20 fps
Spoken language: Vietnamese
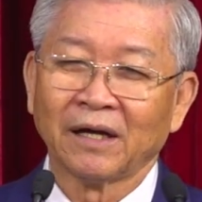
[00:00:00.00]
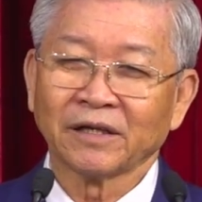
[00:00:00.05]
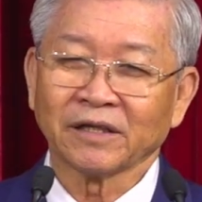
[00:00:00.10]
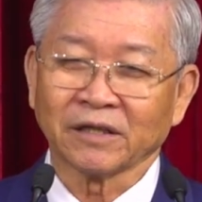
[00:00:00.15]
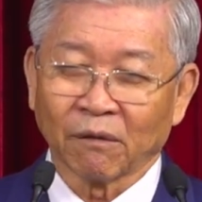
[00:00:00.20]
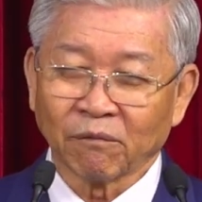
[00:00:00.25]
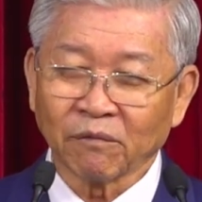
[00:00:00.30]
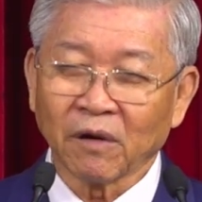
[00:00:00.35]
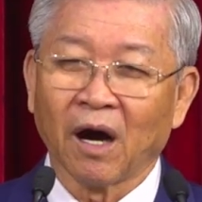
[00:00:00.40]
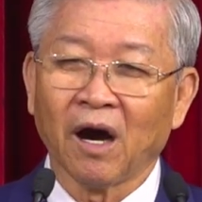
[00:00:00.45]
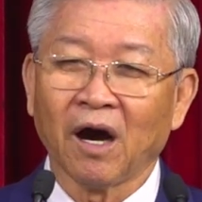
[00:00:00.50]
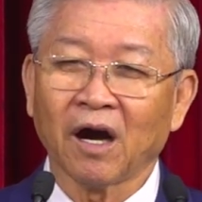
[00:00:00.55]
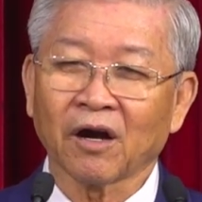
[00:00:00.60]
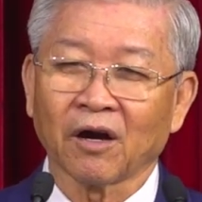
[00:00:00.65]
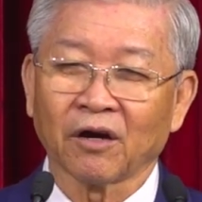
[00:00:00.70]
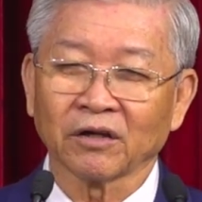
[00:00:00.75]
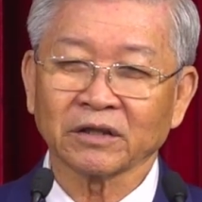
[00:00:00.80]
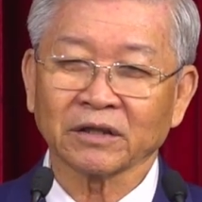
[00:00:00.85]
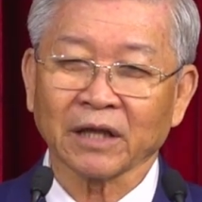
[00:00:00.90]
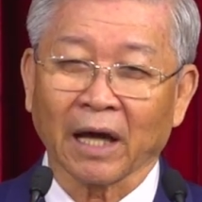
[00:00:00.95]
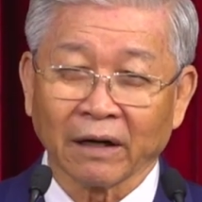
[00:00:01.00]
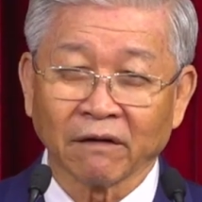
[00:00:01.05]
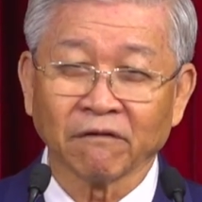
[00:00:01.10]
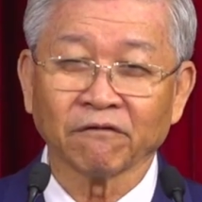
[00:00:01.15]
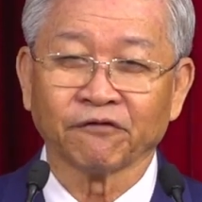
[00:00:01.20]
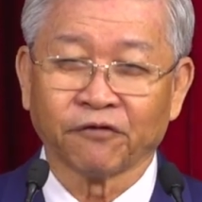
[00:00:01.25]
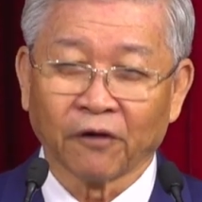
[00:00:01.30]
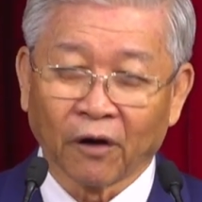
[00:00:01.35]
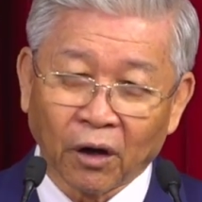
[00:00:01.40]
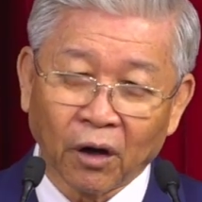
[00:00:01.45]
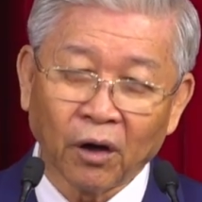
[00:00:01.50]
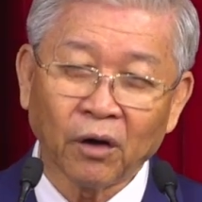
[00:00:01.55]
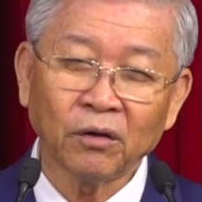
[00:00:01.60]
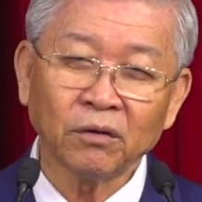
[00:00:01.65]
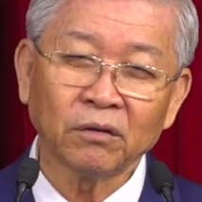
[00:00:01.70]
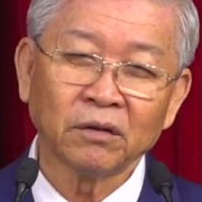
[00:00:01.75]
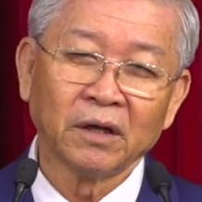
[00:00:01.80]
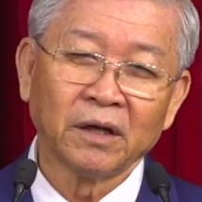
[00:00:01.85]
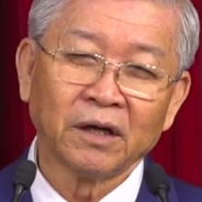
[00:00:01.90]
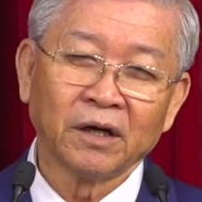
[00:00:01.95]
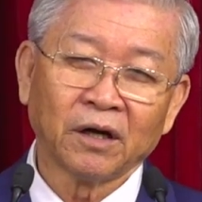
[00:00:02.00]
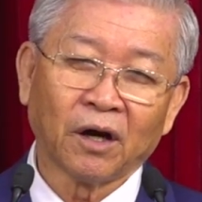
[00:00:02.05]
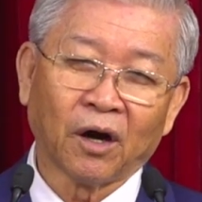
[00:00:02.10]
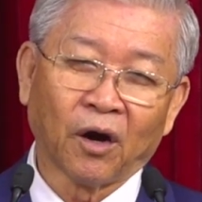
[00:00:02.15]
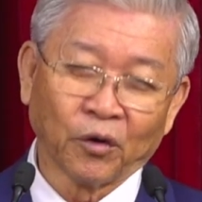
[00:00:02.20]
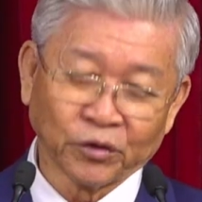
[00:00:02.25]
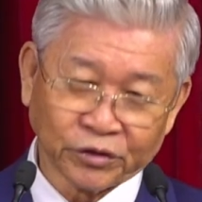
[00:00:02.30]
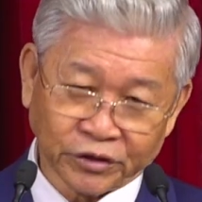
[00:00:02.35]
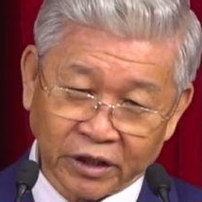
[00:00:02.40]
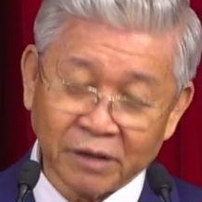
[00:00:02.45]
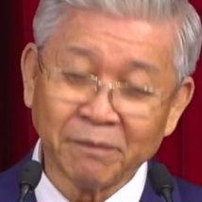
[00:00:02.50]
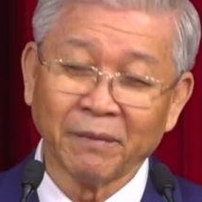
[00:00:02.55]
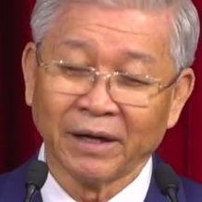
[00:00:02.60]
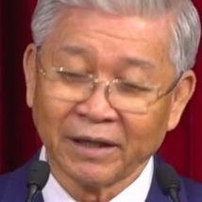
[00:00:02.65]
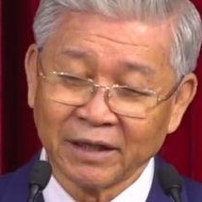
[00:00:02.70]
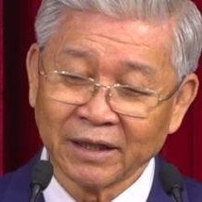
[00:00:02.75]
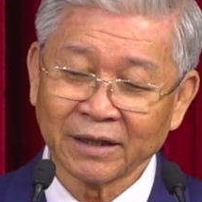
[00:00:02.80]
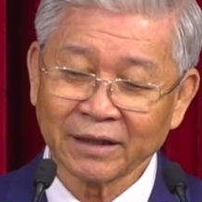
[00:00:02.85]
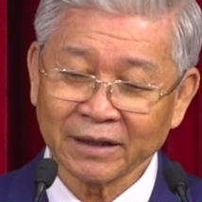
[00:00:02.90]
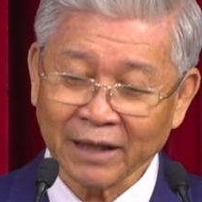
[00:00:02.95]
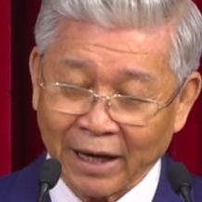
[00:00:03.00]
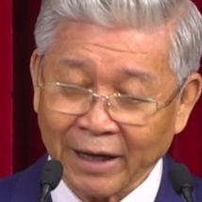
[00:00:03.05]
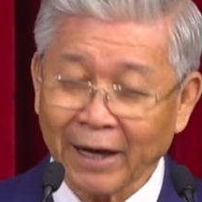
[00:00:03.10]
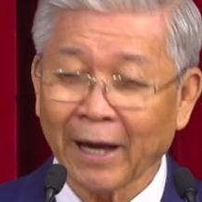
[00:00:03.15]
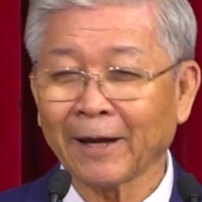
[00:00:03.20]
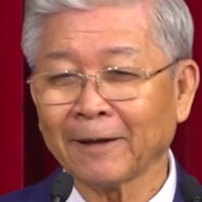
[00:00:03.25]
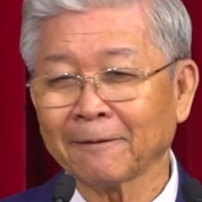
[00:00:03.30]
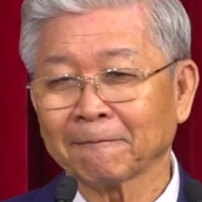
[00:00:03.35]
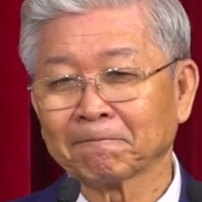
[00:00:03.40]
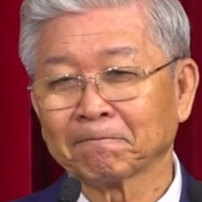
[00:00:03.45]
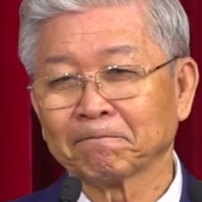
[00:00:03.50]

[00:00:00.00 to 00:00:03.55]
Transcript: trong đó có thành phố Hồ Chí Minh tại đây.